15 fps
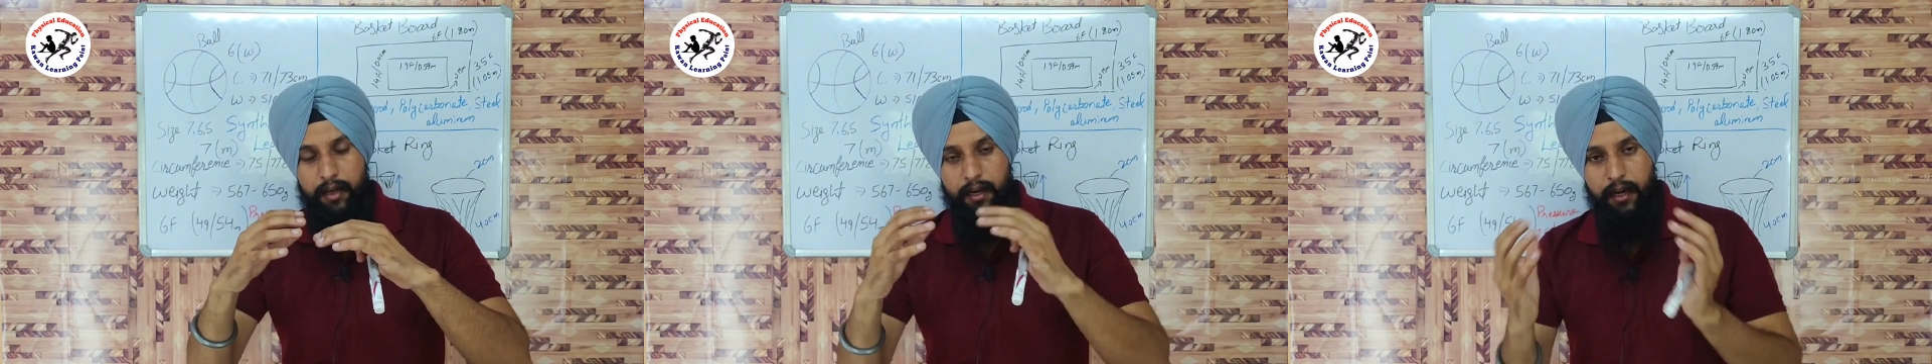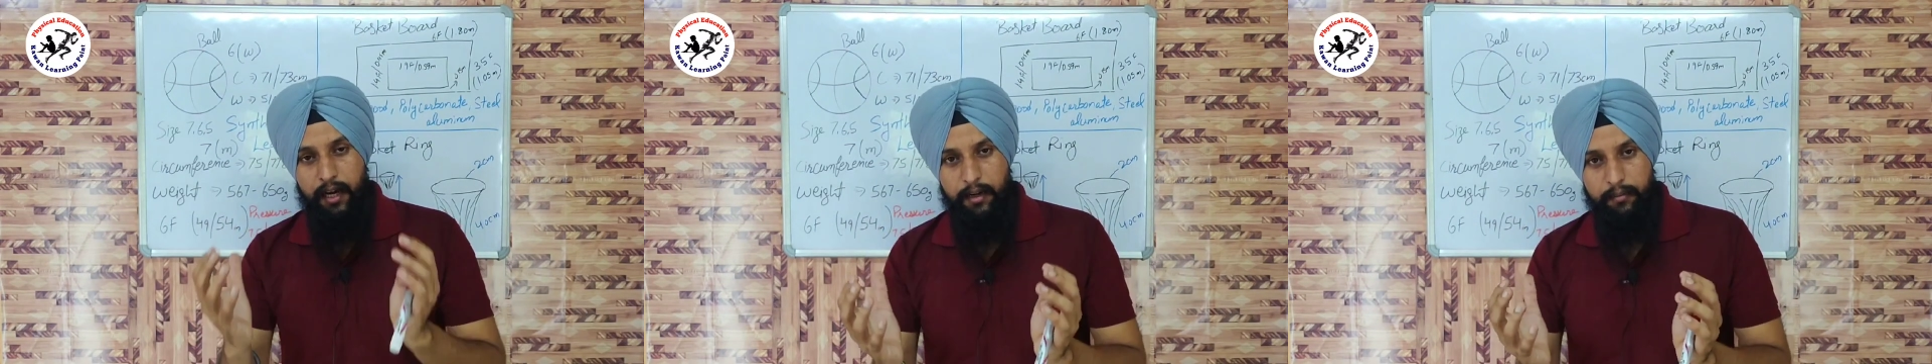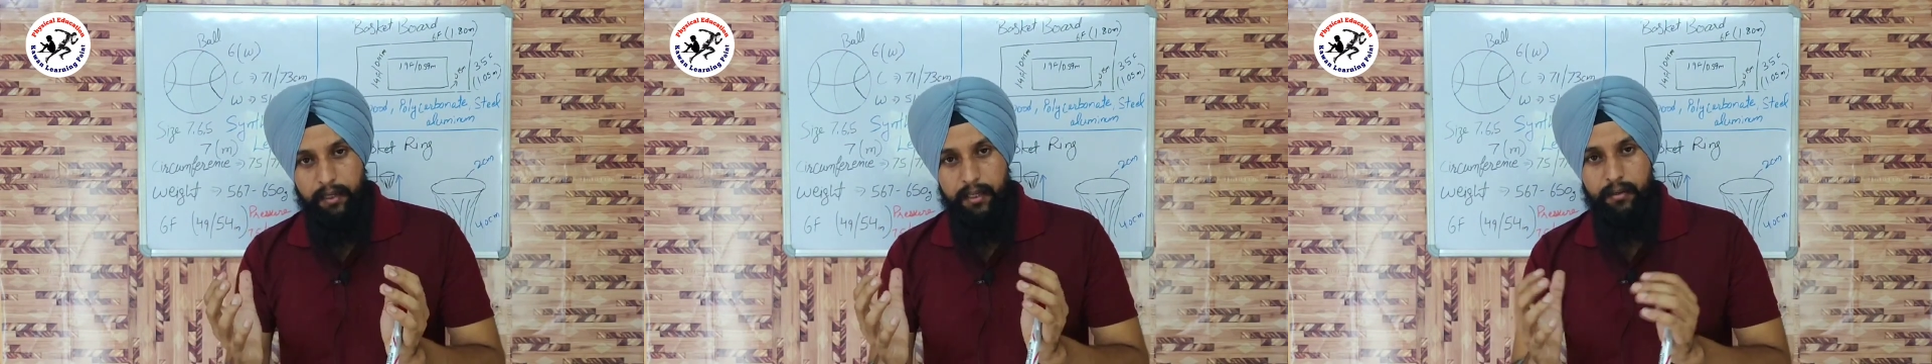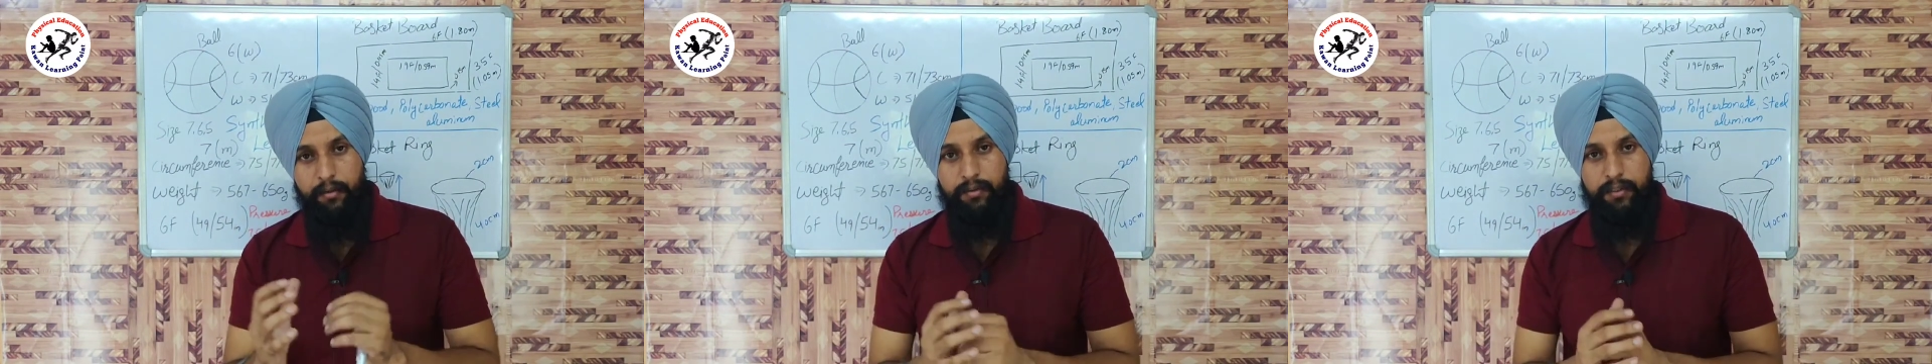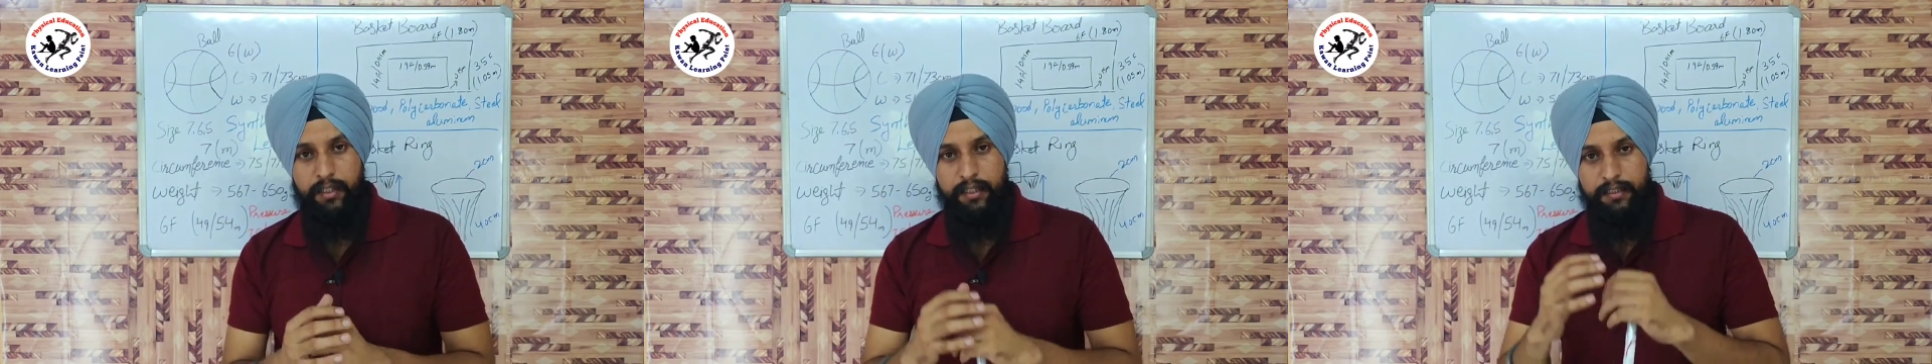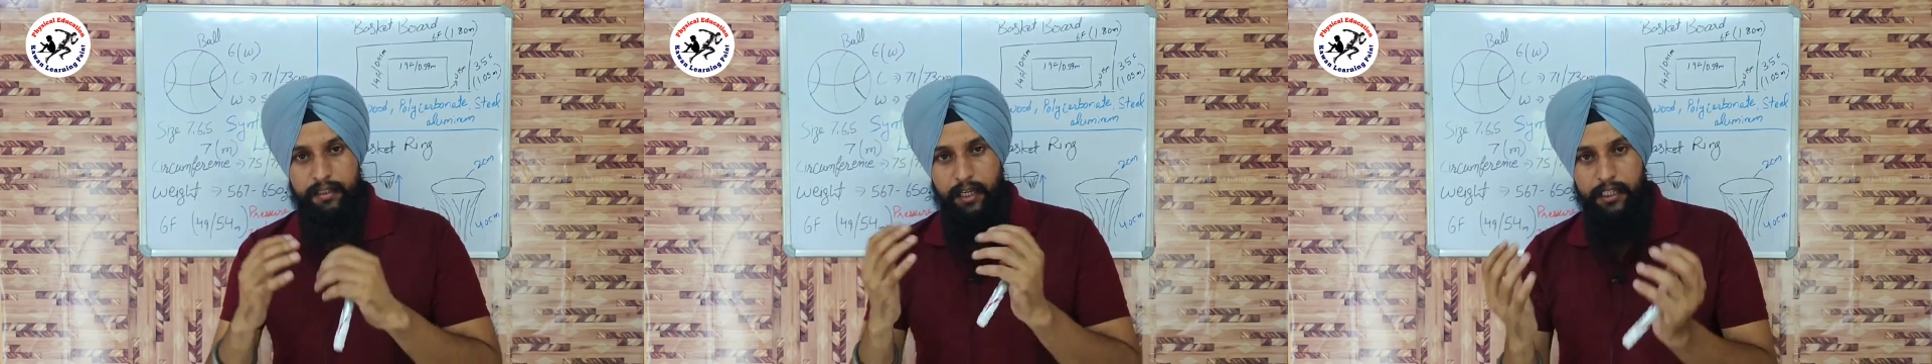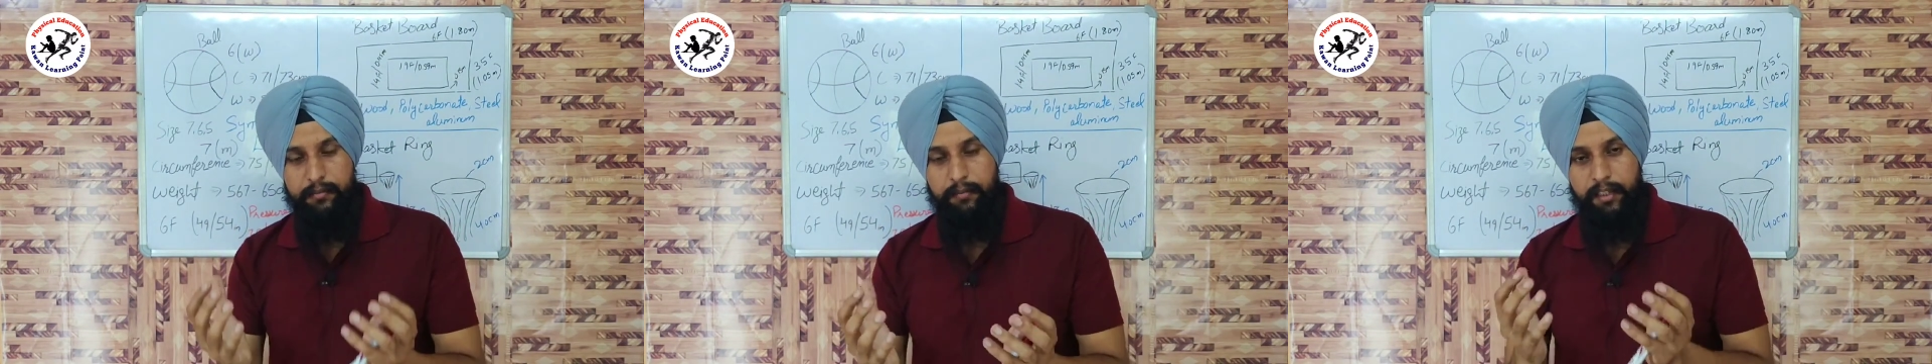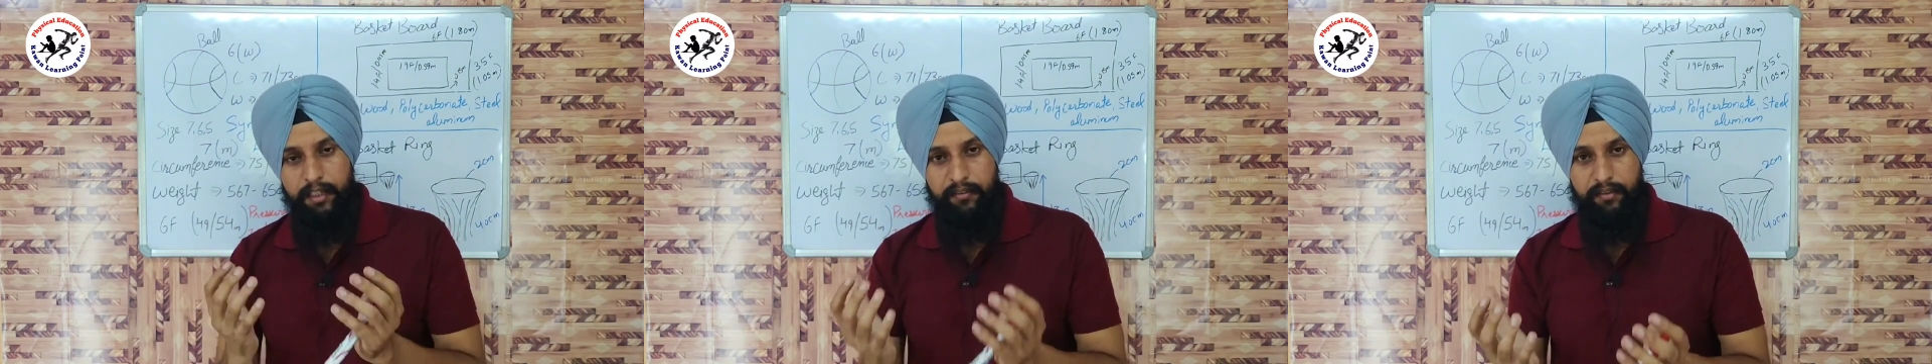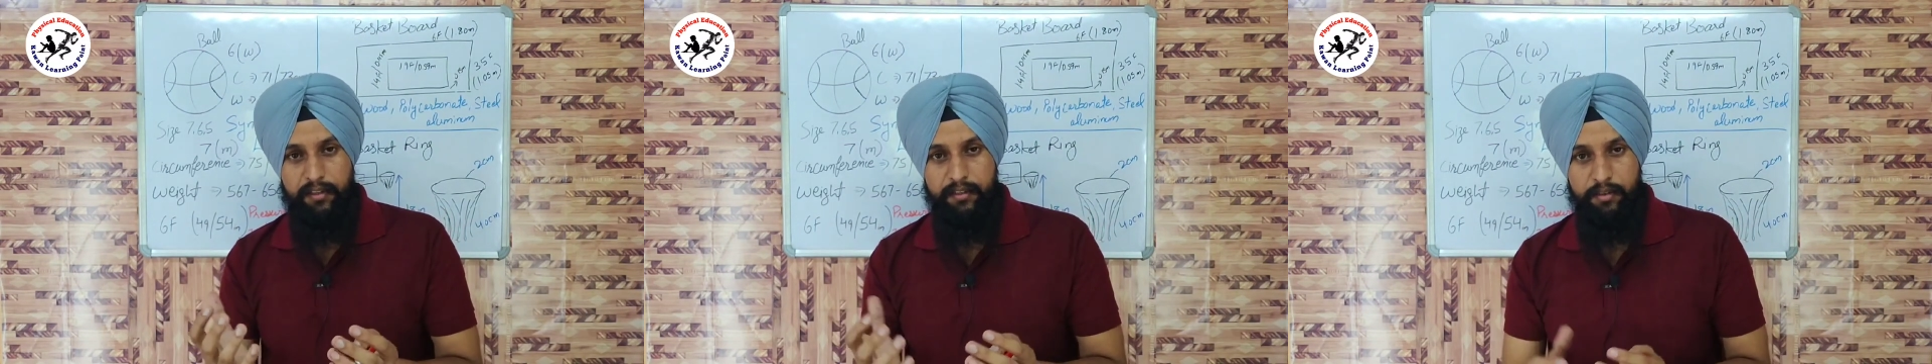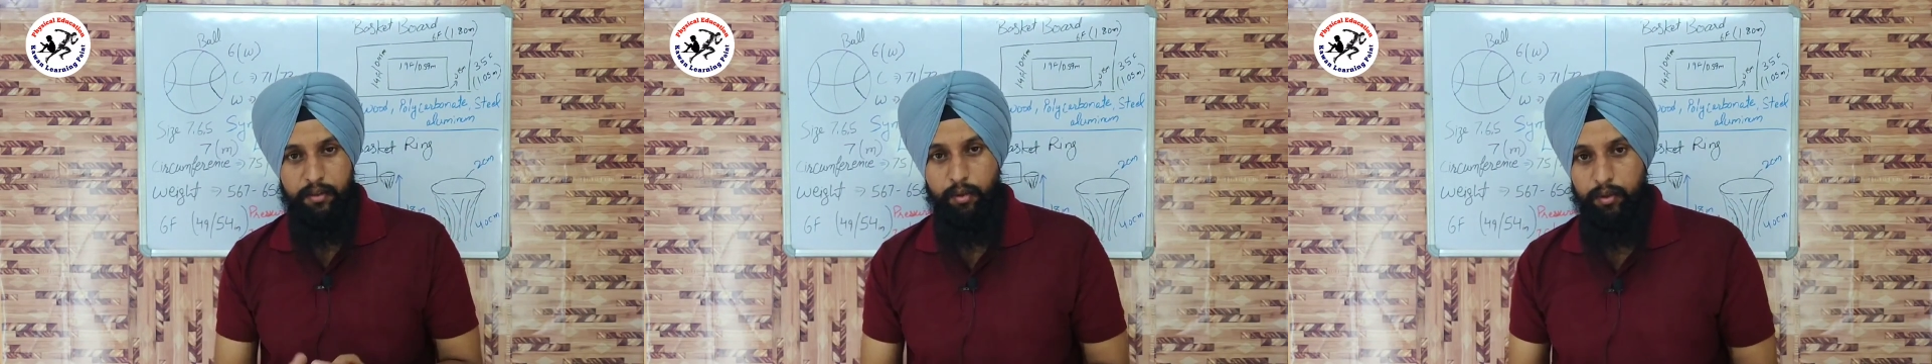आकार में उसके साइज में
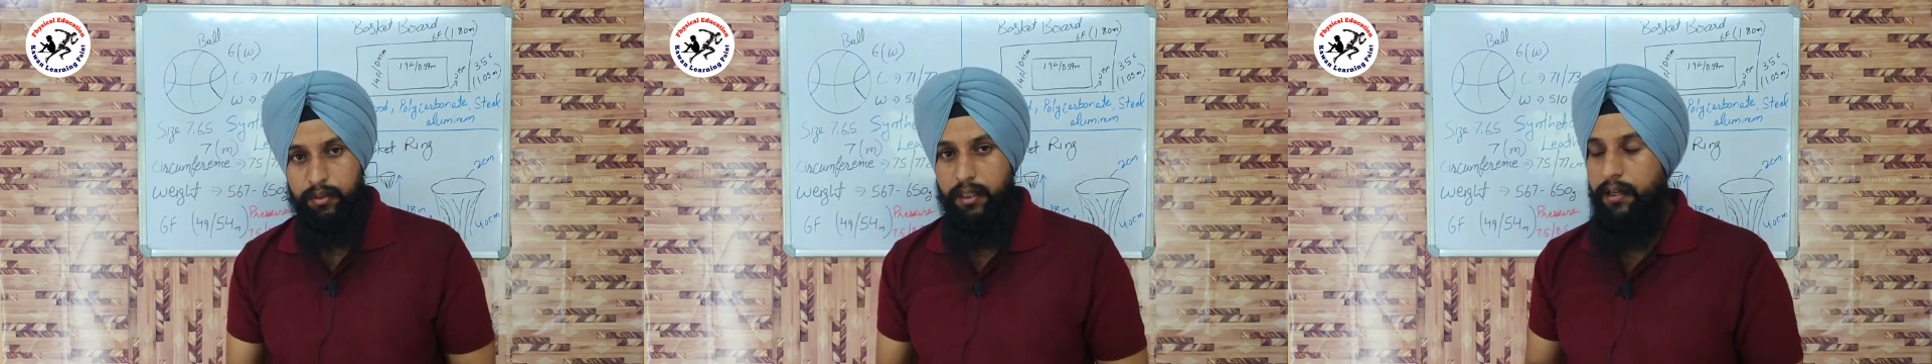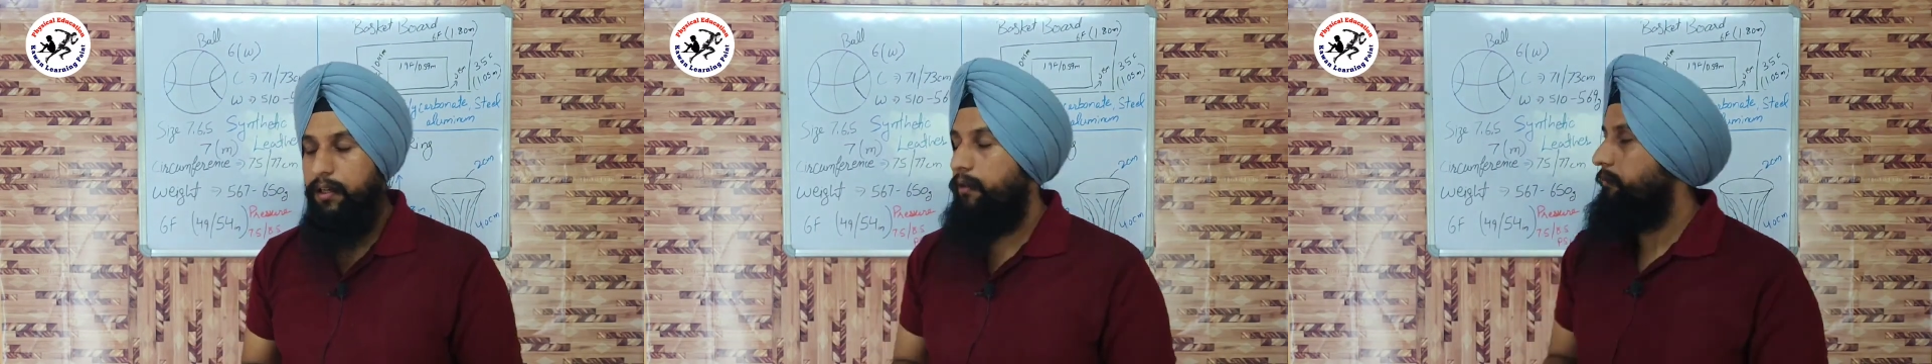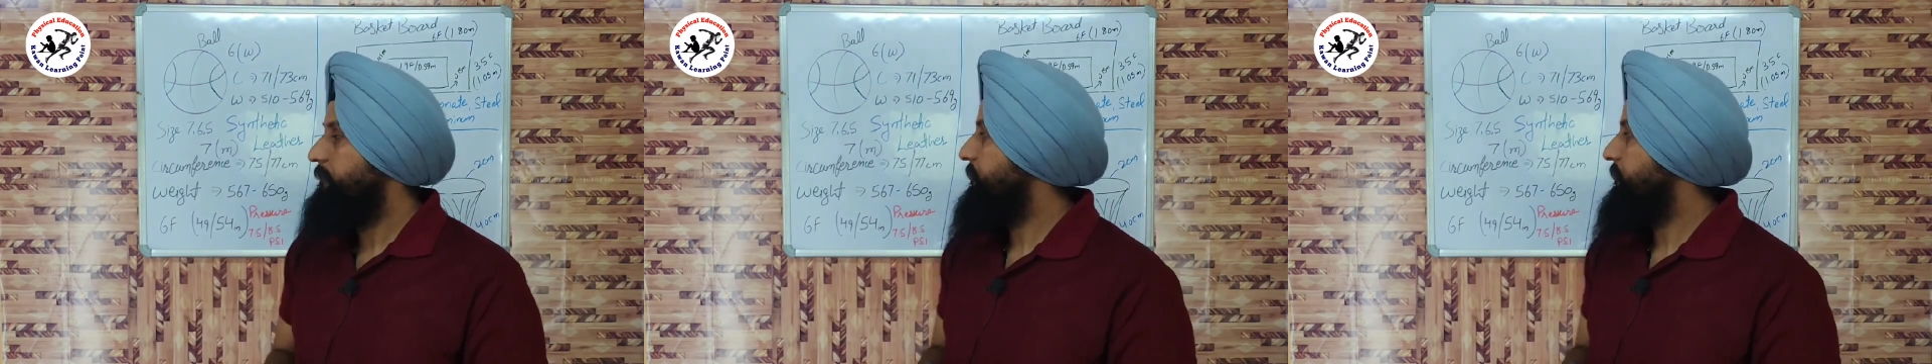डिफरेंस होता